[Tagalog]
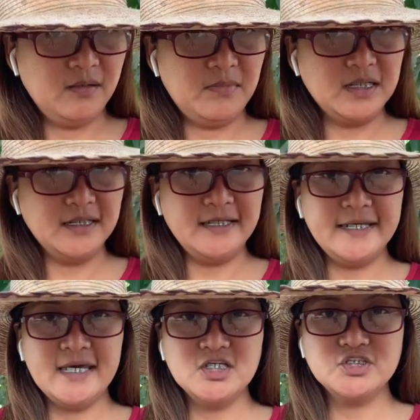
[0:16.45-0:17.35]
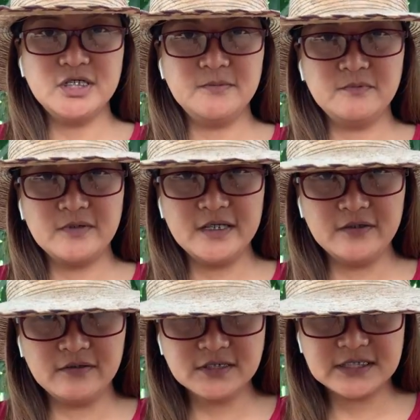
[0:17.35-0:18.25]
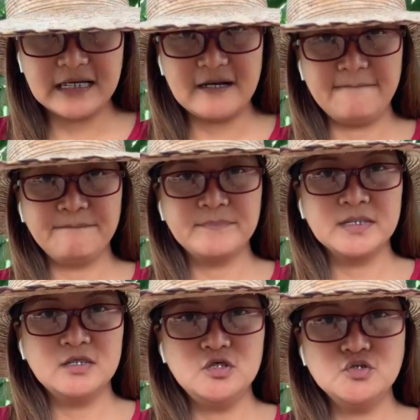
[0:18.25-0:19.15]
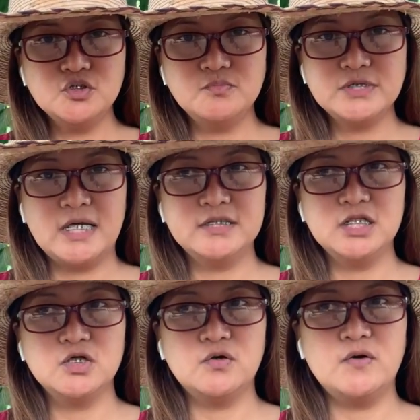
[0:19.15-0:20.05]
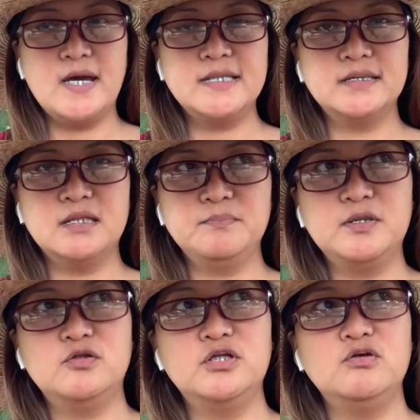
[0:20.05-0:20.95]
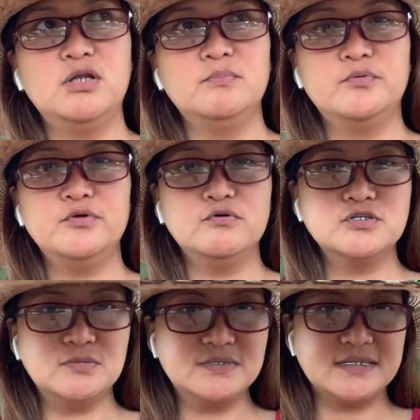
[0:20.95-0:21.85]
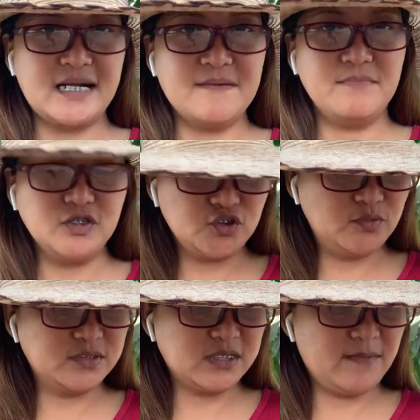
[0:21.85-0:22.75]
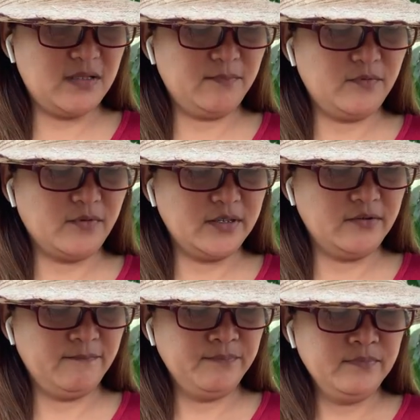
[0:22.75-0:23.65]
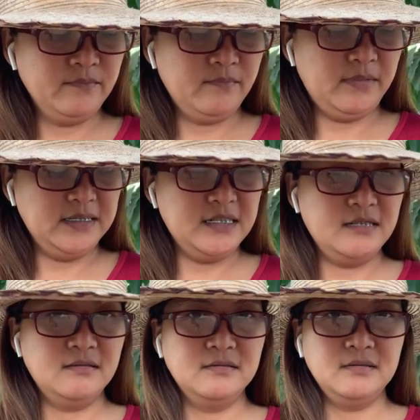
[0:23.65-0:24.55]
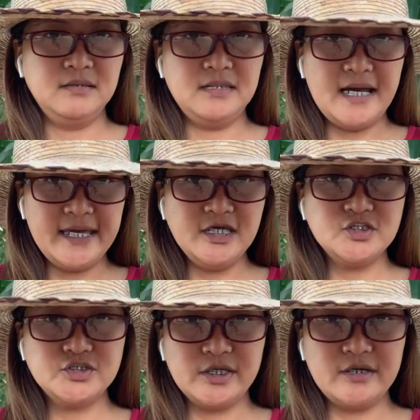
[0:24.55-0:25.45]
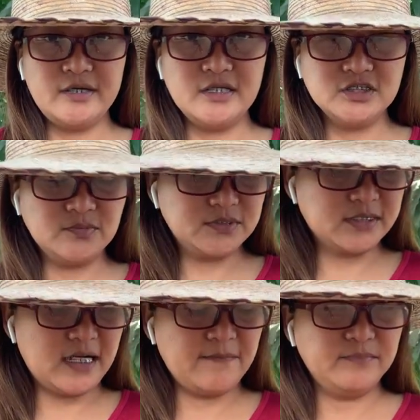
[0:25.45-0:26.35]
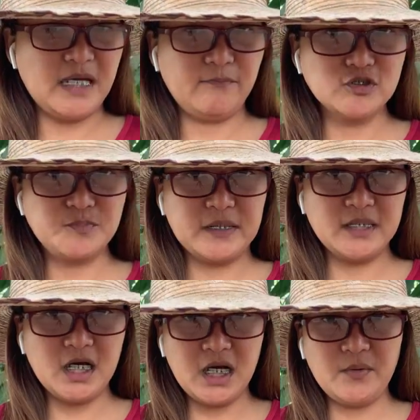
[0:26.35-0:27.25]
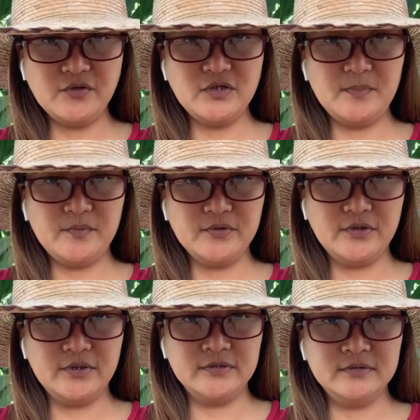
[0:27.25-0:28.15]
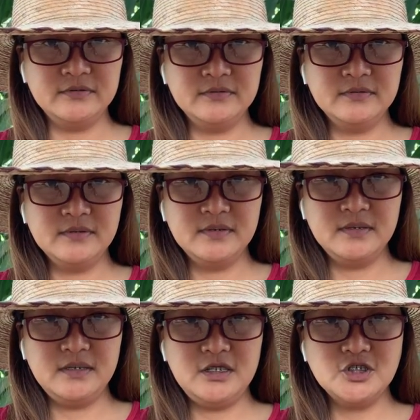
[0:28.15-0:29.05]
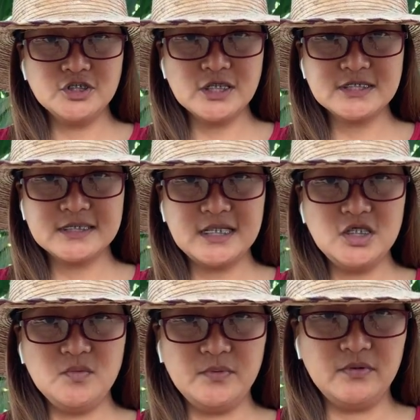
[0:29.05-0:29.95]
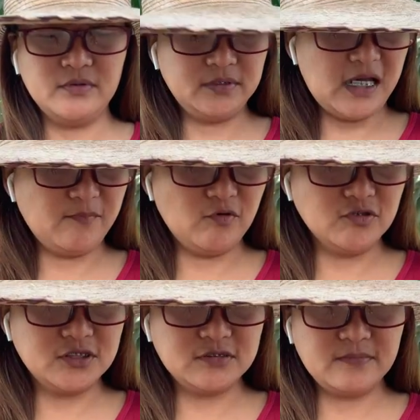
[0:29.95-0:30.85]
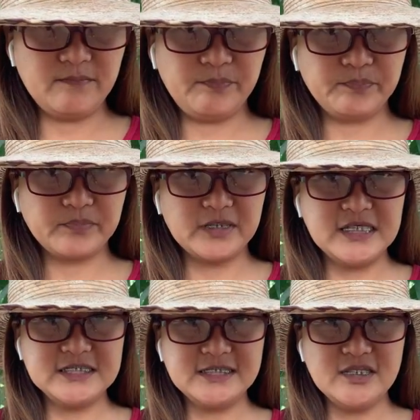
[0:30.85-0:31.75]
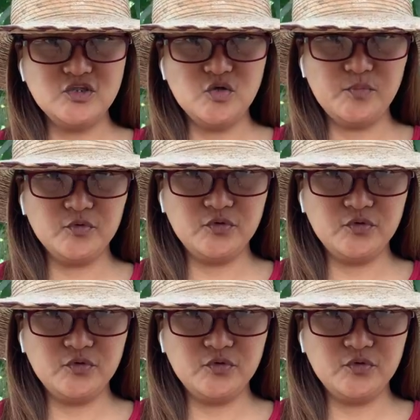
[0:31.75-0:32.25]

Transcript: magla-like and share po kayo sa YouTube channel ko and then pindutin niyo lang po yung subscribe. Magsusubscribe lang po kayo. Bali, like, share, and subscribe. Tapos, pag nagawa niyo na po yon i-shot screen nyo po. Tapos, isisend nyo po